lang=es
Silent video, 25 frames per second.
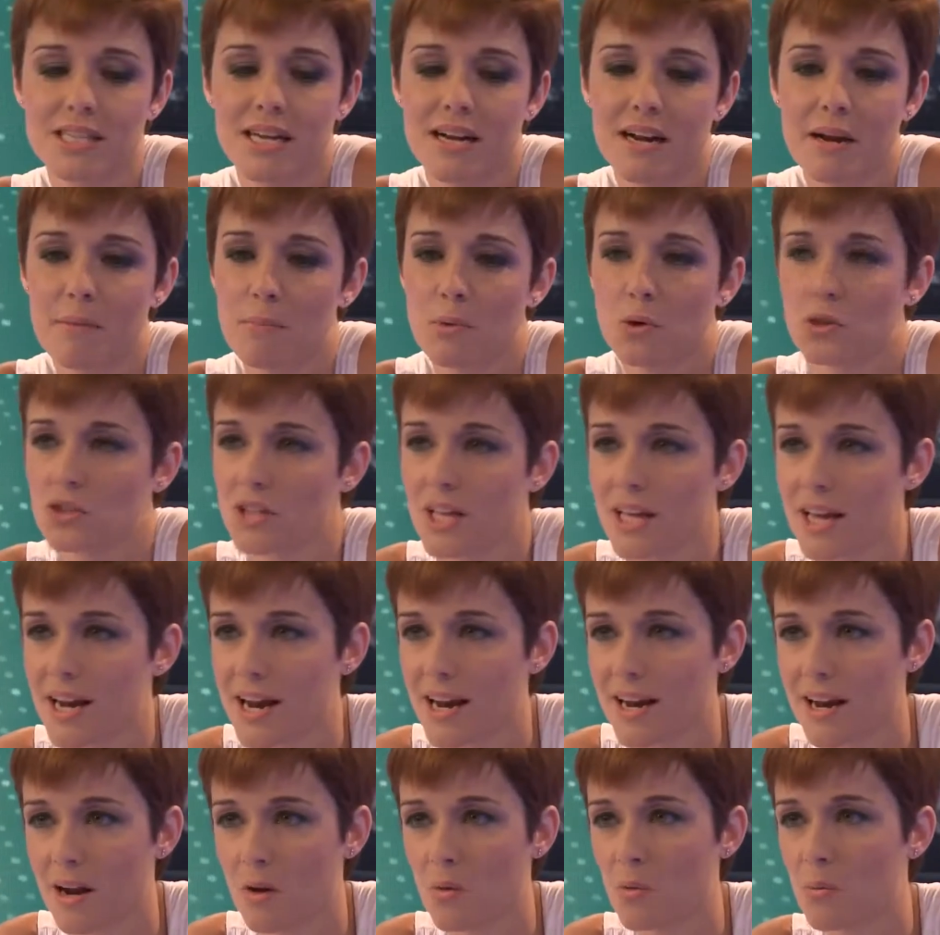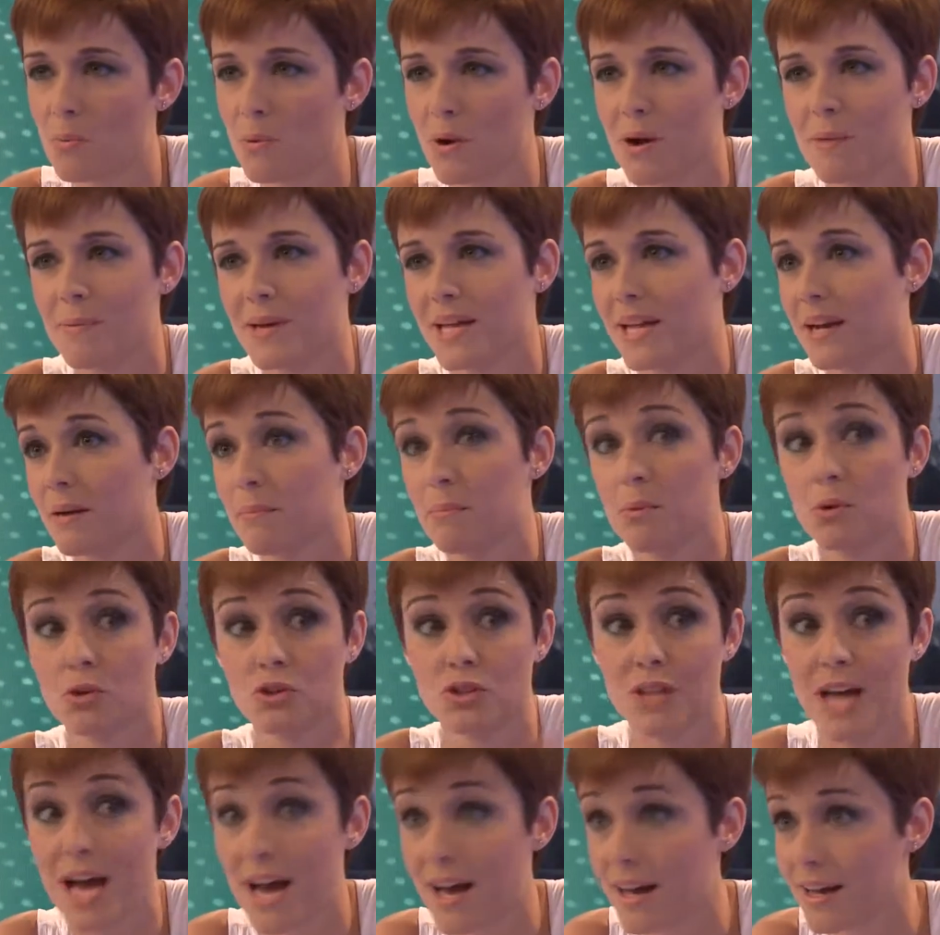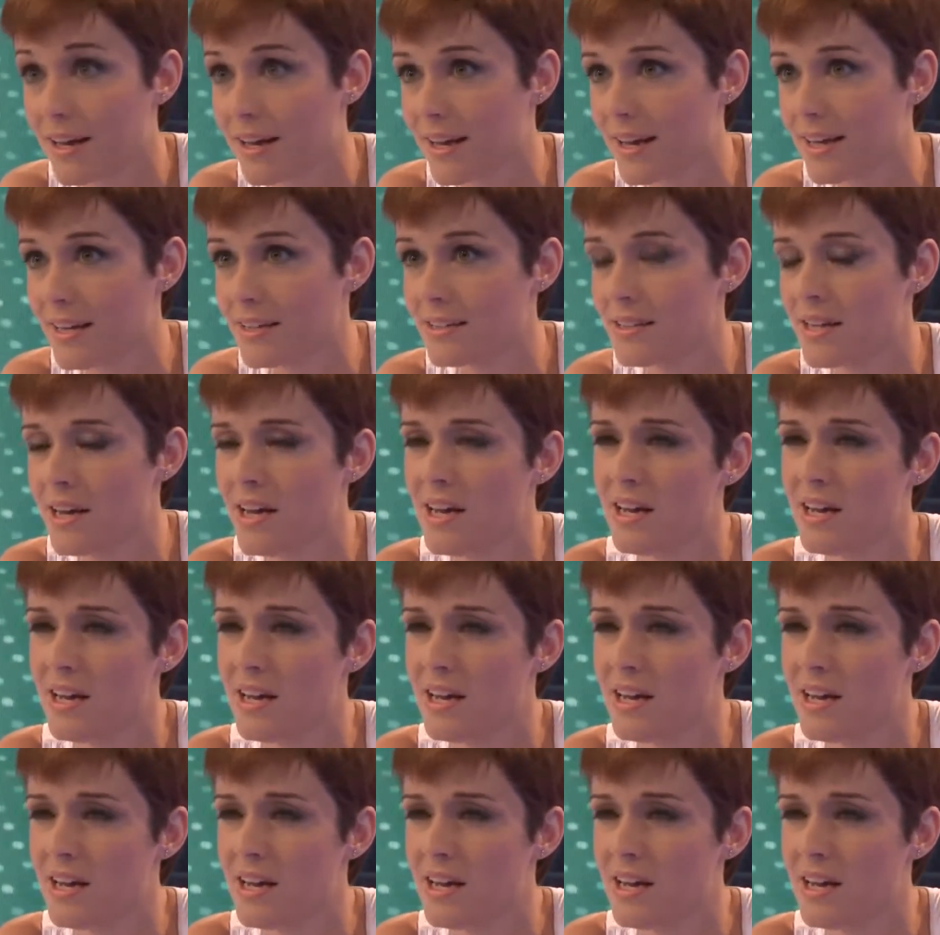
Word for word: ser reportera en algún programa de reportajes.